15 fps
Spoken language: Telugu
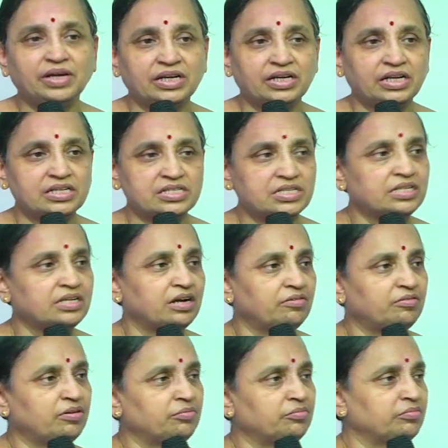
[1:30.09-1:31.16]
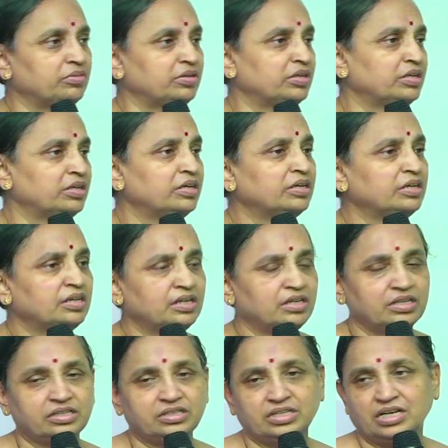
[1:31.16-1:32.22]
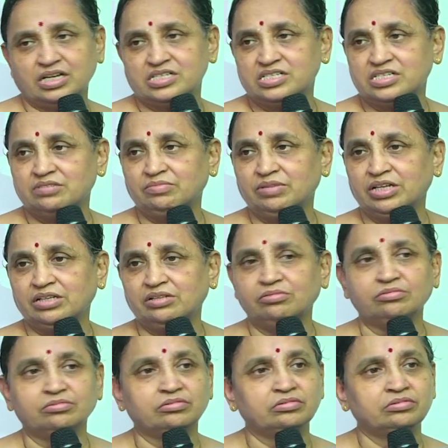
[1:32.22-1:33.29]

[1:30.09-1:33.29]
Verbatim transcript: ప్రెగ్నెన్సీ రావడం ఇంత కష్టం లేదు